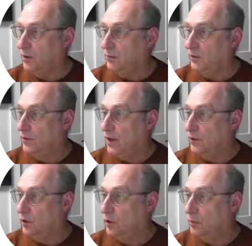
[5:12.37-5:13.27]
Mais dans le
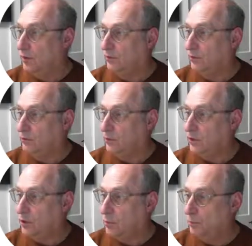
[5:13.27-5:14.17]
cas présent, vous voyez, il
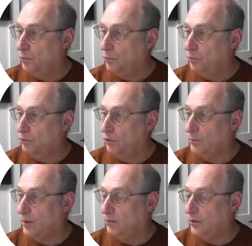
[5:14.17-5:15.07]
y a plus de
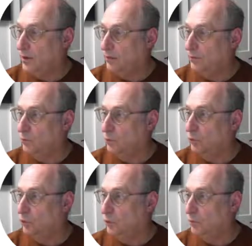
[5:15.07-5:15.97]
matière si mon
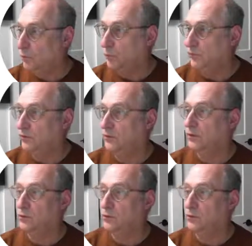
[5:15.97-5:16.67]
trou est plus petit.